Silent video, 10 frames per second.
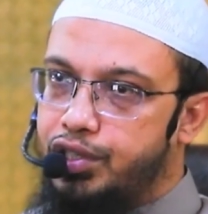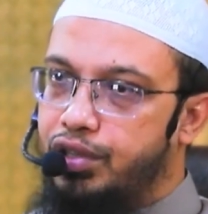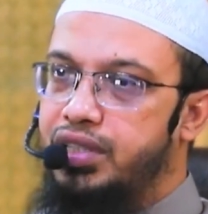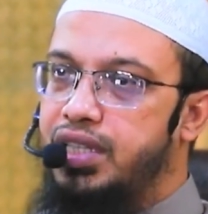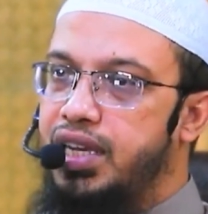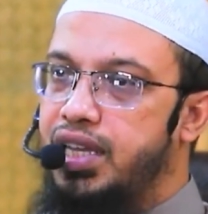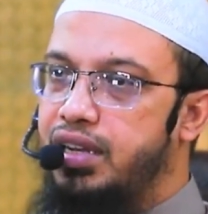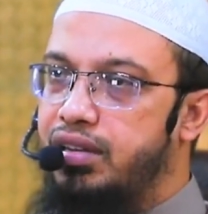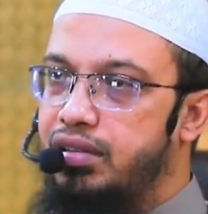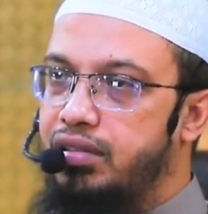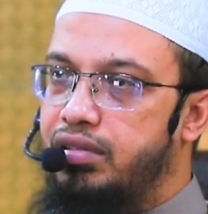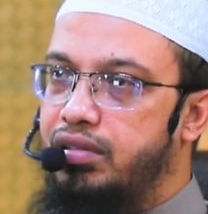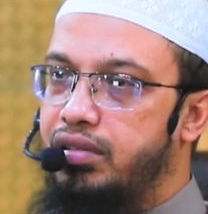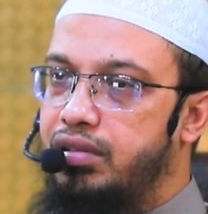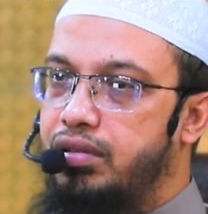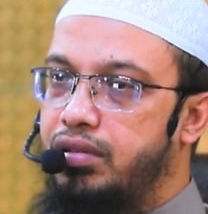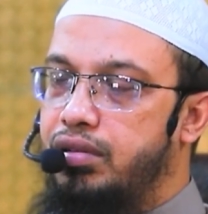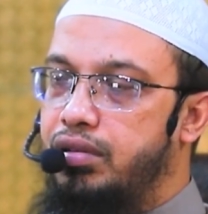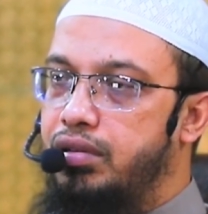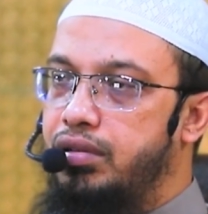সন্তানের
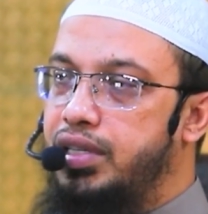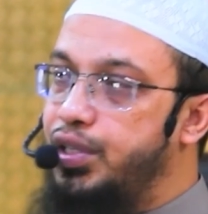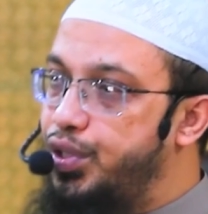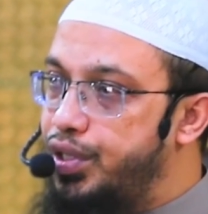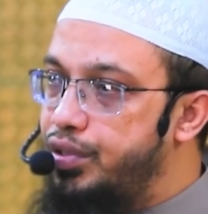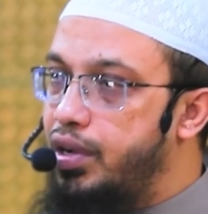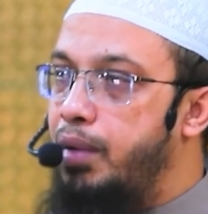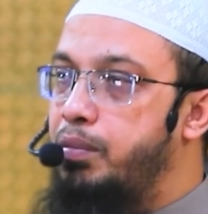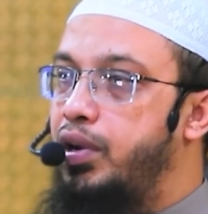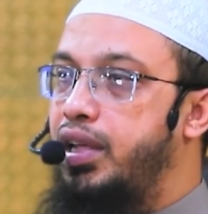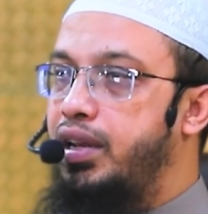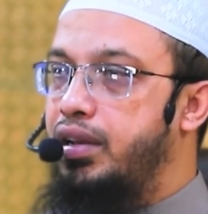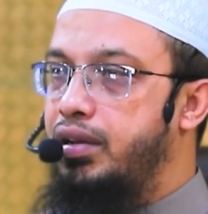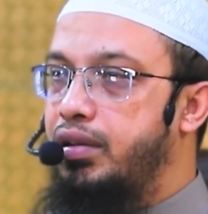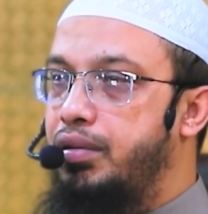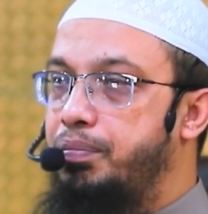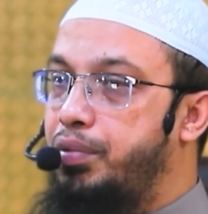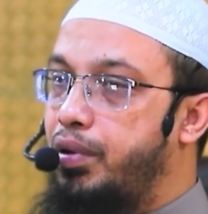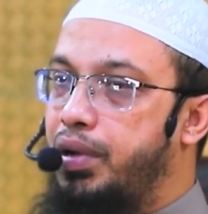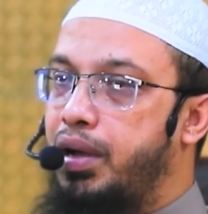কিছু কিছু আমলের
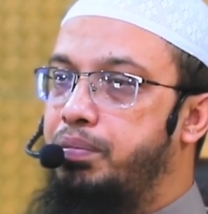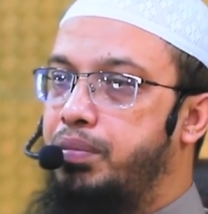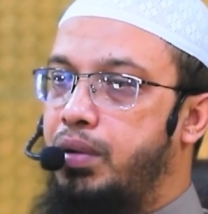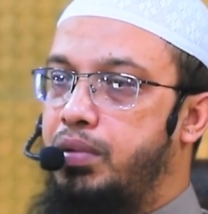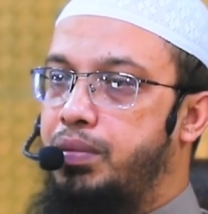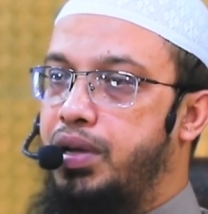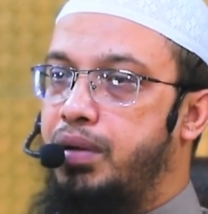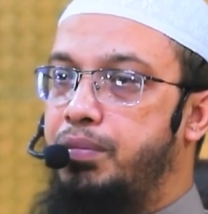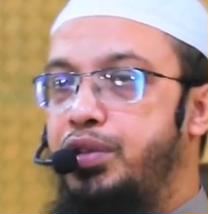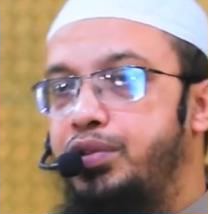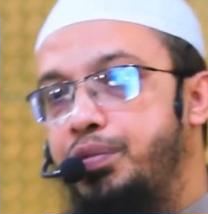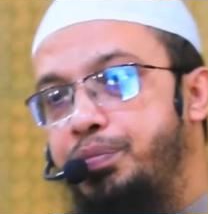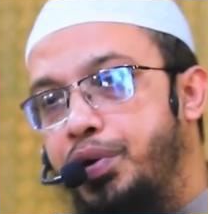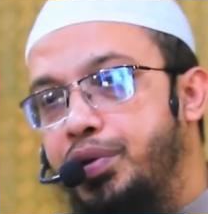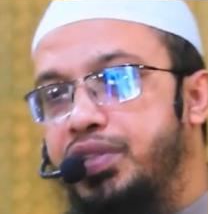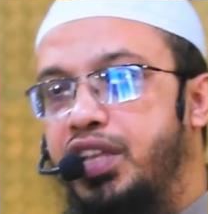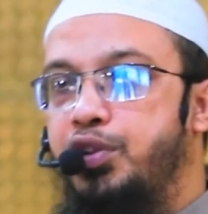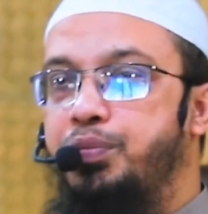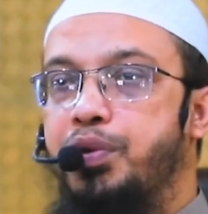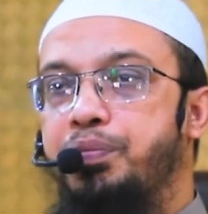প্রভাব মা বাবার মৃত্যুর পরও
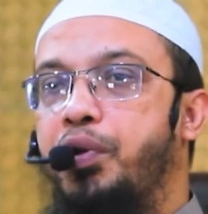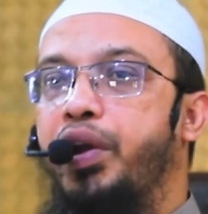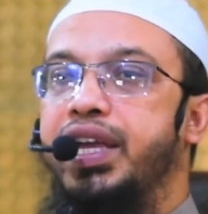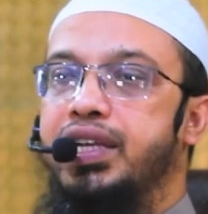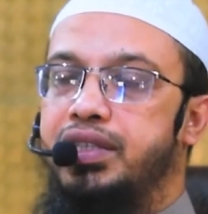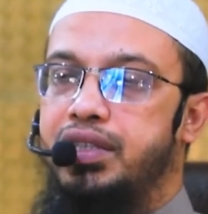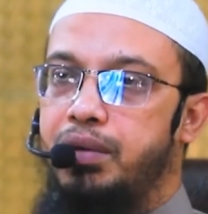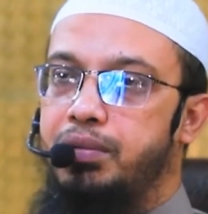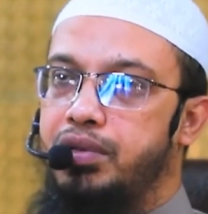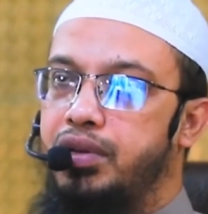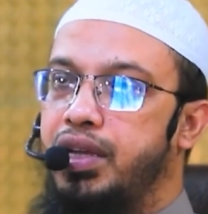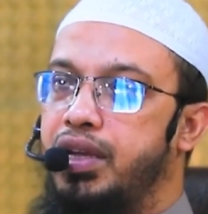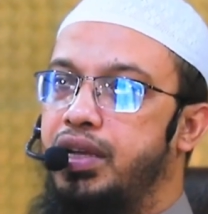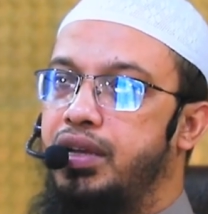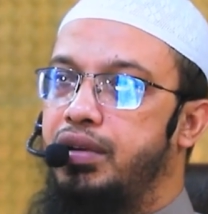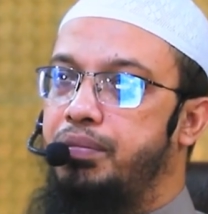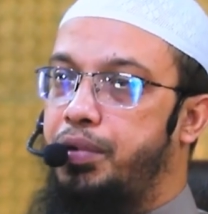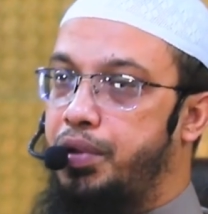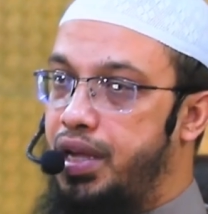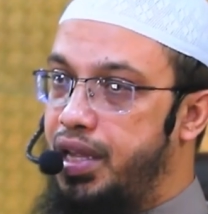তাদের উপর পড়ে তার ভিতরে
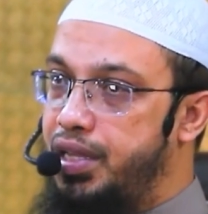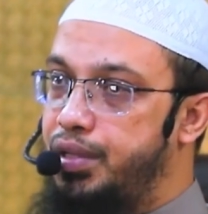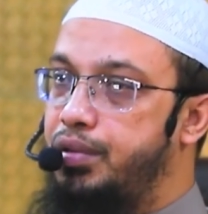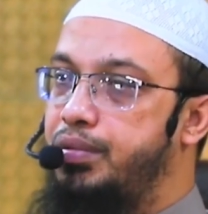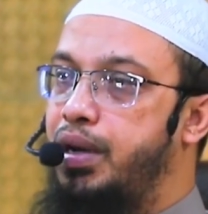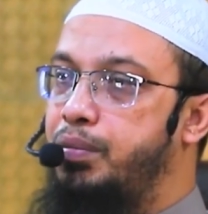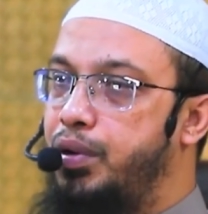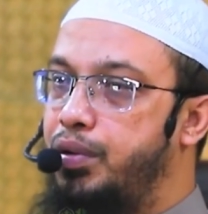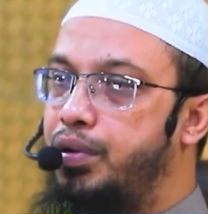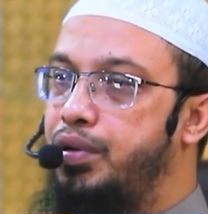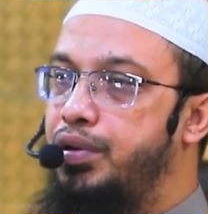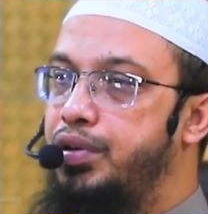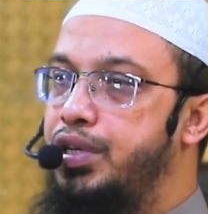প্রধানতম আমল হলো